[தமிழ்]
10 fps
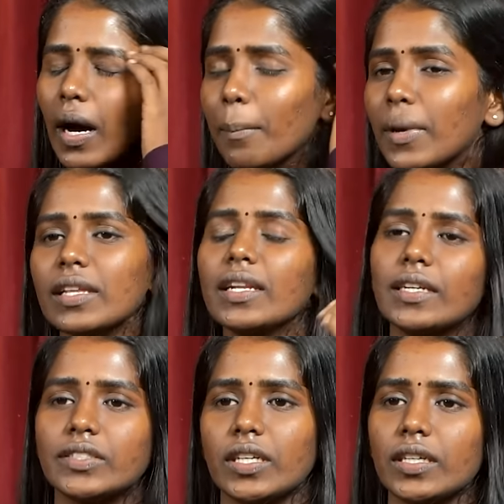அம்மா தானே
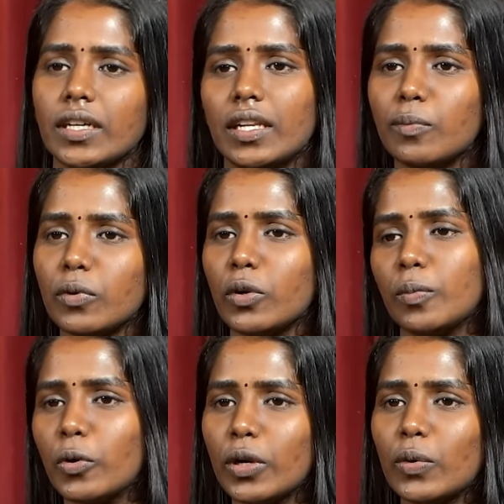அடித்தாங்க எல்லாம் போய்
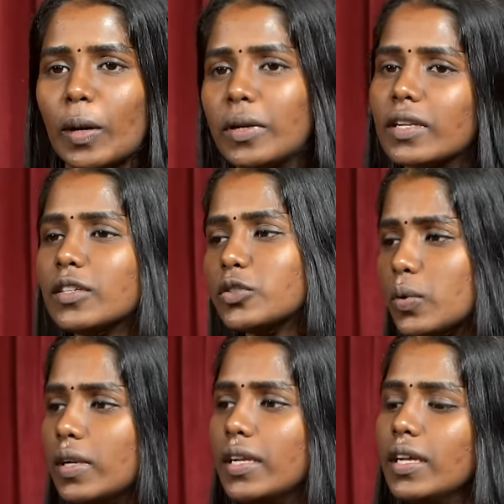போயிடும் அப்படின்னு நான்
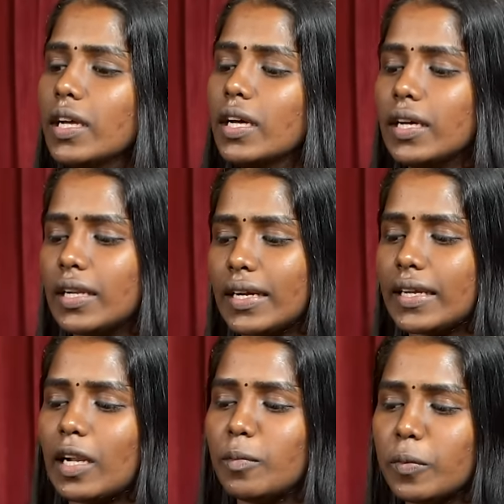சொல்லி நான்
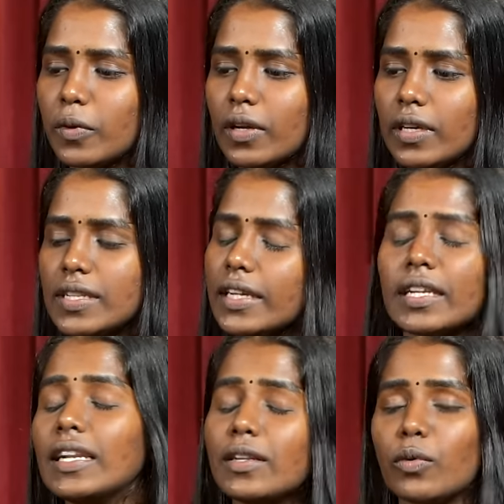கிளம்ப போகிறேன் இட்ஸ் லைக்
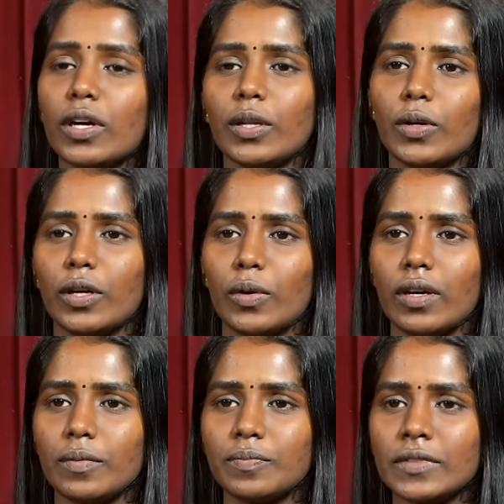நீ இல்லை உட்கார் உட்கார்
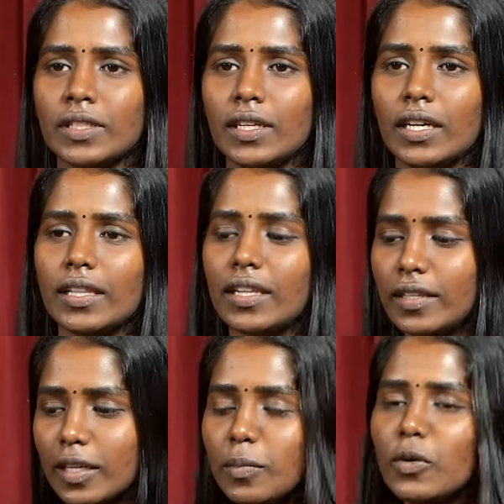உட்கார் அண்ட் தென்
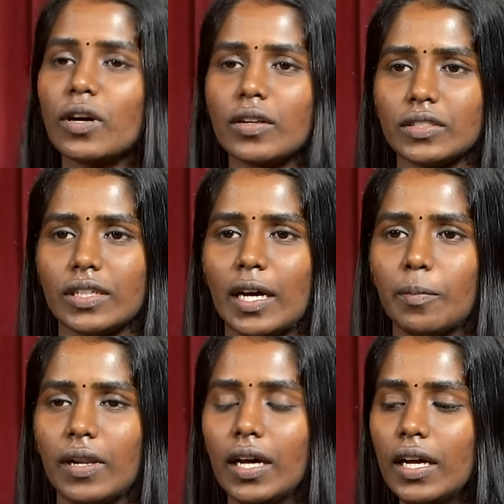திரும்பி உட்கார வச்சேன்
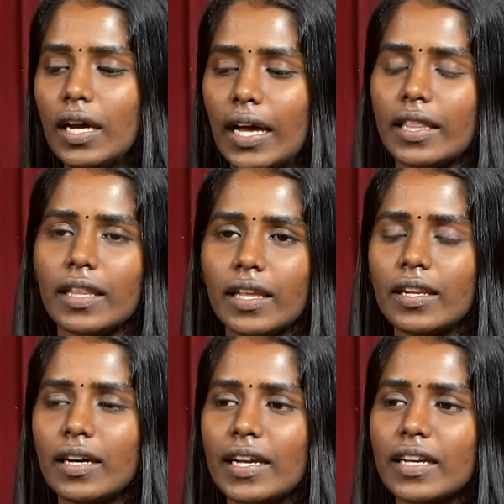லேப்பில் அண்ட்
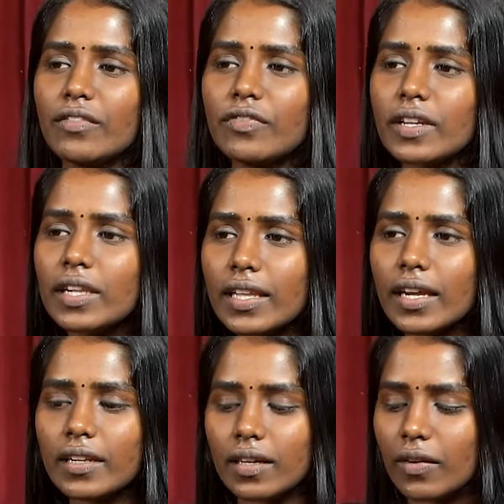தென் um, ஐ கேன் ஃபீல்
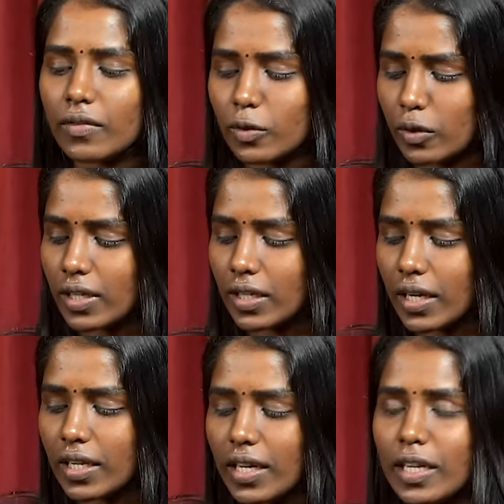தட் அவனோட
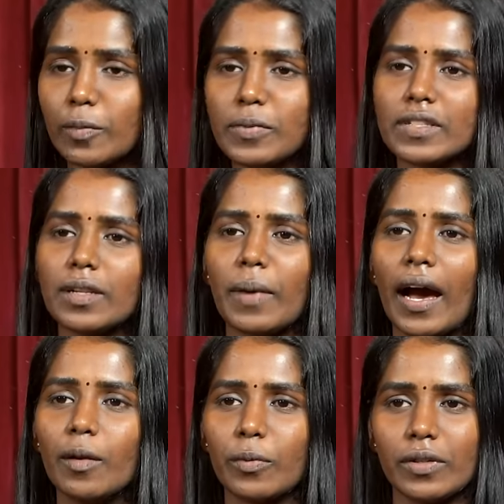கை ஹிப்ஸில்
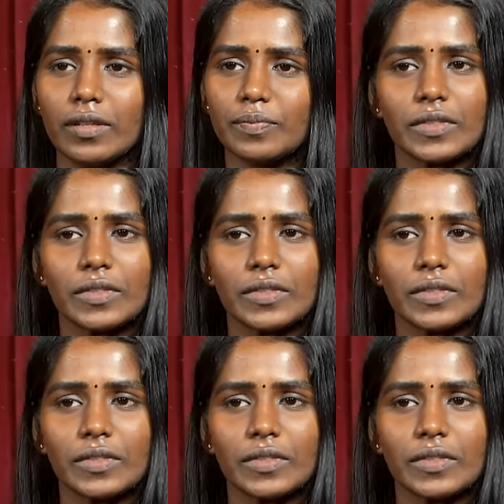மேலே போகுது